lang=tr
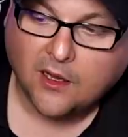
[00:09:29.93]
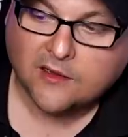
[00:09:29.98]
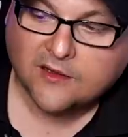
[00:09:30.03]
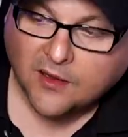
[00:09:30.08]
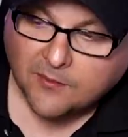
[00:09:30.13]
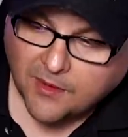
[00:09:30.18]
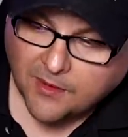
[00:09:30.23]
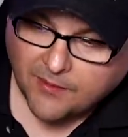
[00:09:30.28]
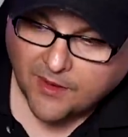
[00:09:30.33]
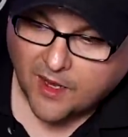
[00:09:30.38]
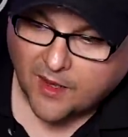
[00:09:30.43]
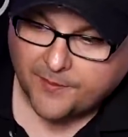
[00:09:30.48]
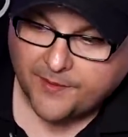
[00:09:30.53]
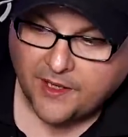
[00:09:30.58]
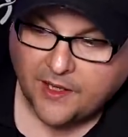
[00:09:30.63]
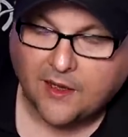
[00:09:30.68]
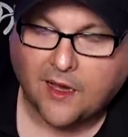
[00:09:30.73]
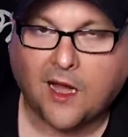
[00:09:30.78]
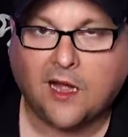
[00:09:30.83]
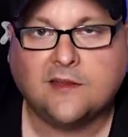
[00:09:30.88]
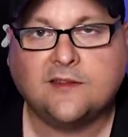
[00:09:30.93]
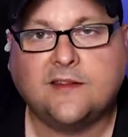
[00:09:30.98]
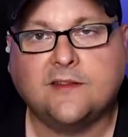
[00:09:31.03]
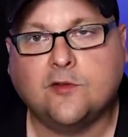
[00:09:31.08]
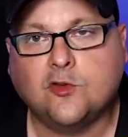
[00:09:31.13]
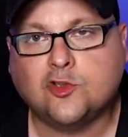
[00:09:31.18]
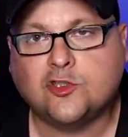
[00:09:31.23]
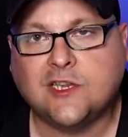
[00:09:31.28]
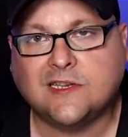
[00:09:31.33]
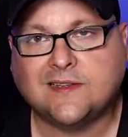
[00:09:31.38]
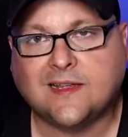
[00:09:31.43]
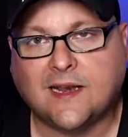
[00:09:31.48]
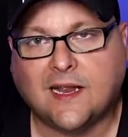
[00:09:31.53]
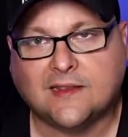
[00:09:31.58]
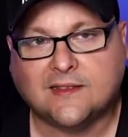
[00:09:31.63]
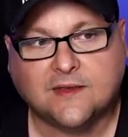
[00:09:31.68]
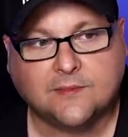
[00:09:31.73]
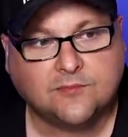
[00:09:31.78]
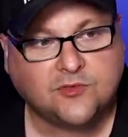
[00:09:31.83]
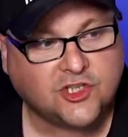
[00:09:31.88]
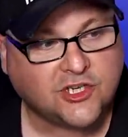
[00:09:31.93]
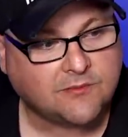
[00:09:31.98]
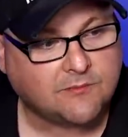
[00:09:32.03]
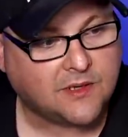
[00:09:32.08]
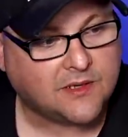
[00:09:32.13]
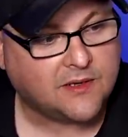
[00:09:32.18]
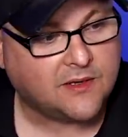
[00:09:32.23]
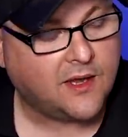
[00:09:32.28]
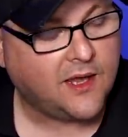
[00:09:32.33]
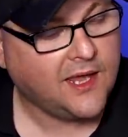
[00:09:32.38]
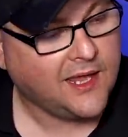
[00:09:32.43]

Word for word: Tamam abi antivirüsle tarattım çıkmadı.